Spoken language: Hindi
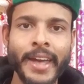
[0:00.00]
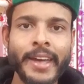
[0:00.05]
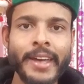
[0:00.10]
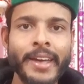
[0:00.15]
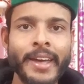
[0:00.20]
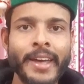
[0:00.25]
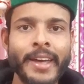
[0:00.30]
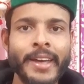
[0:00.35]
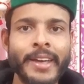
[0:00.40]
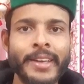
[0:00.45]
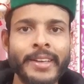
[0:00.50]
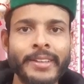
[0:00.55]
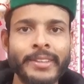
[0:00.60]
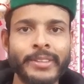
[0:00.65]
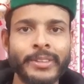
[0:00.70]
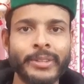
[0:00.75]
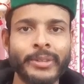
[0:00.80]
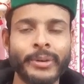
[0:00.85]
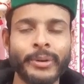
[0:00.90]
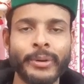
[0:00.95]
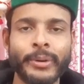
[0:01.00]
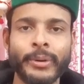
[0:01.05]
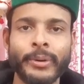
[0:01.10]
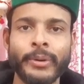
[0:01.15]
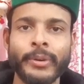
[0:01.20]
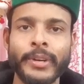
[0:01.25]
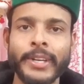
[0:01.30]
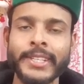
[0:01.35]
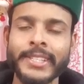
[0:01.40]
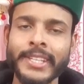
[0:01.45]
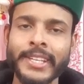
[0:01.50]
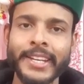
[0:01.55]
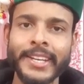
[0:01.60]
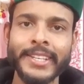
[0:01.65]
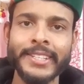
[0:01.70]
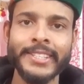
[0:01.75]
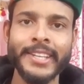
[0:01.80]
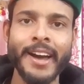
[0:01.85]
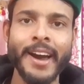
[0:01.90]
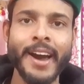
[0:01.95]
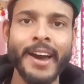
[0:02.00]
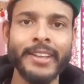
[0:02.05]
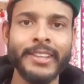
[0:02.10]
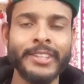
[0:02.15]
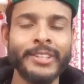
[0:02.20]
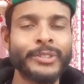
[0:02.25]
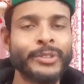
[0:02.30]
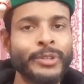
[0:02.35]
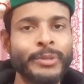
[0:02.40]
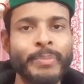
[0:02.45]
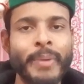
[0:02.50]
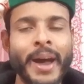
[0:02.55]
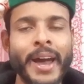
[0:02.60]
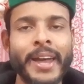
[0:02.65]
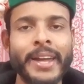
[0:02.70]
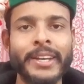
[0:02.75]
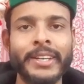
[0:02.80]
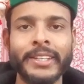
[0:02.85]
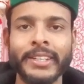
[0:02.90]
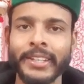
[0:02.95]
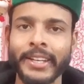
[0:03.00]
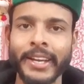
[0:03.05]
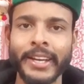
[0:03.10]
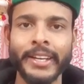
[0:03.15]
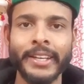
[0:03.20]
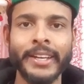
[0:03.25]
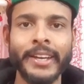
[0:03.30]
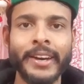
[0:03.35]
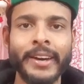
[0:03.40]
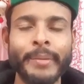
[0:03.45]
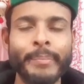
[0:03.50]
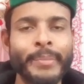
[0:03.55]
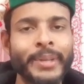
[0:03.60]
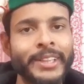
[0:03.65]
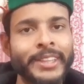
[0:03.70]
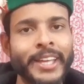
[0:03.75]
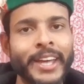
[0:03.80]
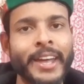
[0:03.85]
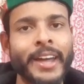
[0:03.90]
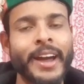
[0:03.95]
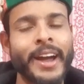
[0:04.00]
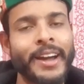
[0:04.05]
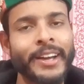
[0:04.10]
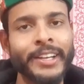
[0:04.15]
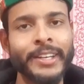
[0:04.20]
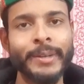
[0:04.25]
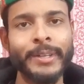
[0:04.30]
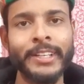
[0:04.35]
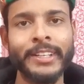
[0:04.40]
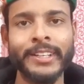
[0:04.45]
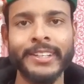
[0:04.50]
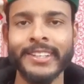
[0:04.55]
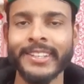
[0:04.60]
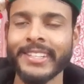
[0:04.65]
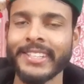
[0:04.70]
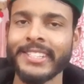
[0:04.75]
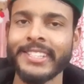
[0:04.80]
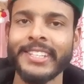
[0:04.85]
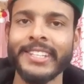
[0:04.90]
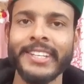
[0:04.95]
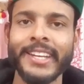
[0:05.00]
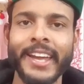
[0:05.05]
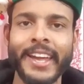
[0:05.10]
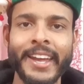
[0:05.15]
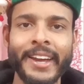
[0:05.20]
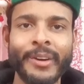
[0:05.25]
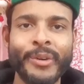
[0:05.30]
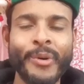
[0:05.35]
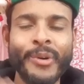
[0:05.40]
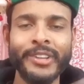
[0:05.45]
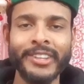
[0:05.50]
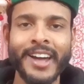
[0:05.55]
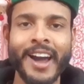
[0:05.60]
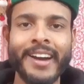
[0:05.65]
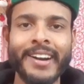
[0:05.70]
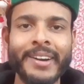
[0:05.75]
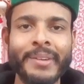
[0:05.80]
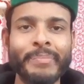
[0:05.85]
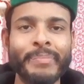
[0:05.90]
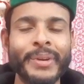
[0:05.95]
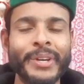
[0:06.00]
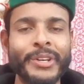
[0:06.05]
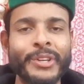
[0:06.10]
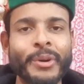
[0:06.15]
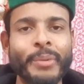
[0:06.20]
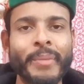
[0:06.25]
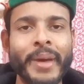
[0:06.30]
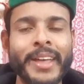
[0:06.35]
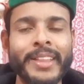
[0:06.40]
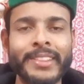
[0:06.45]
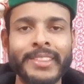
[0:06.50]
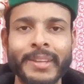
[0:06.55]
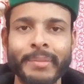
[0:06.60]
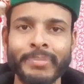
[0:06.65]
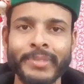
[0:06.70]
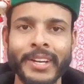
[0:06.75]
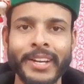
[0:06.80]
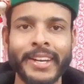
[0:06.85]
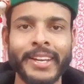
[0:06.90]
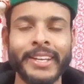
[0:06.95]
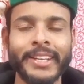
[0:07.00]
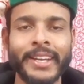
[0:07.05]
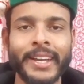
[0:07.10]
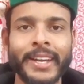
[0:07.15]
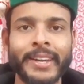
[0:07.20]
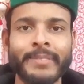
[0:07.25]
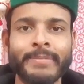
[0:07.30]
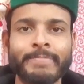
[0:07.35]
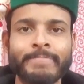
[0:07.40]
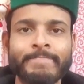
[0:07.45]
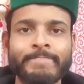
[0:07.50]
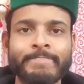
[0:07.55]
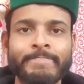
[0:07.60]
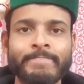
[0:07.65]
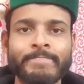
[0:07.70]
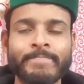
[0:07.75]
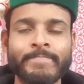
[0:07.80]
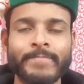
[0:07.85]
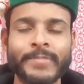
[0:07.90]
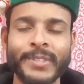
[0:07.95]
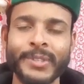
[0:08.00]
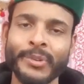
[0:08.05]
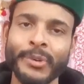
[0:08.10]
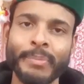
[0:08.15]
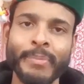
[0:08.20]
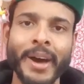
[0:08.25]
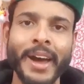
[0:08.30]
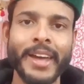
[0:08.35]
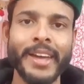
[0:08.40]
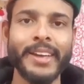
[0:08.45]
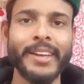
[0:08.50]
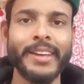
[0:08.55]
हैं तो इसी के साथ गुड बाय टेक केयर मिलते हैं अगली किसी एक और धाकड़ वीडियो में तब तक के लिए गुड बाय